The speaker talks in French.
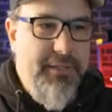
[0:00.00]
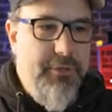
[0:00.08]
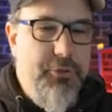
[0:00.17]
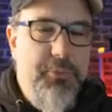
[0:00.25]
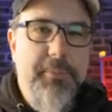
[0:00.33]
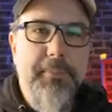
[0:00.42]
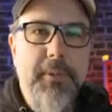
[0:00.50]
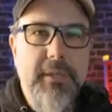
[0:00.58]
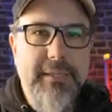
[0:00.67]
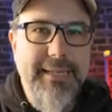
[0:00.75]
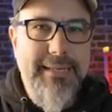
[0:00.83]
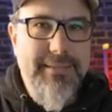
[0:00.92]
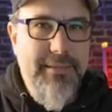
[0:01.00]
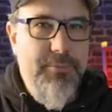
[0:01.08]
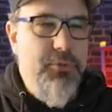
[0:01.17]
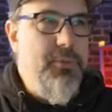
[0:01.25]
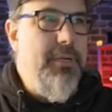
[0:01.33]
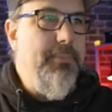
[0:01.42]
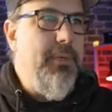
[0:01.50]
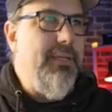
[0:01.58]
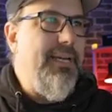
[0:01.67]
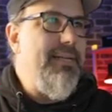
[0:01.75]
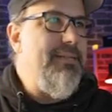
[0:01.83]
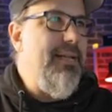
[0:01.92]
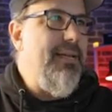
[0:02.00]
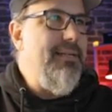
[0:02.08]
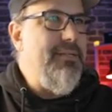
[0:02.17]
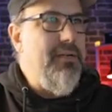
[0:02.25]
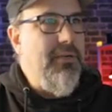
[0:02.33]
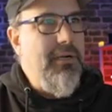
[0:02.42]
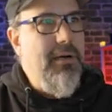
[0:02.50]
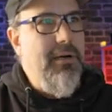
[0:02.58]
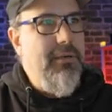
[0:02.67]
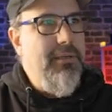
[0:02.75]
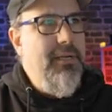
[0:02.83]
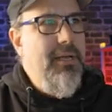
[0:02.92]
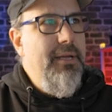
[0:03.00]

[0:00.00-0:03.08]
que je ne suis pas très habitué, pas très à l'aise encore.